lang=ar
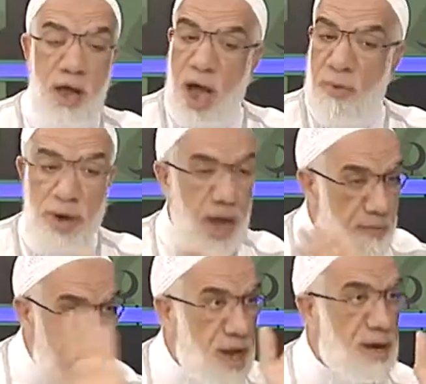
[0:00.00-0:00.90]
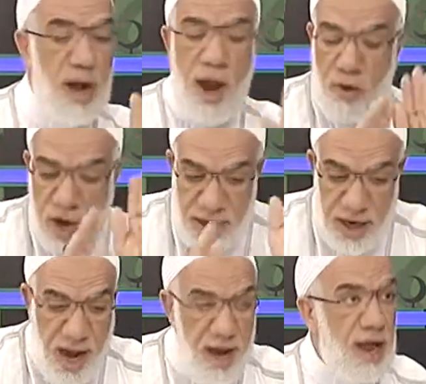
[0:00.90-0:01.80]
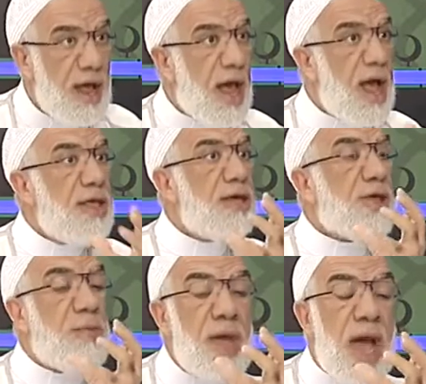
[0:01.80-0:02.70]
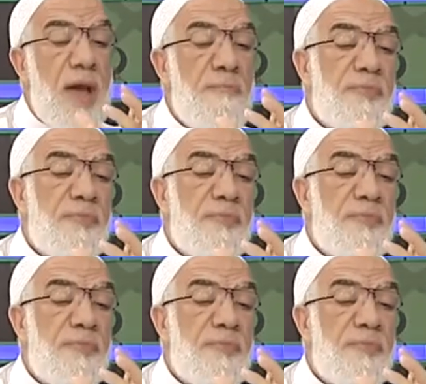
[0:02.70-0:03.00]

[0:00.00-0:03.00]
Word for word: ابدا اقاتلا هذه الطبيعه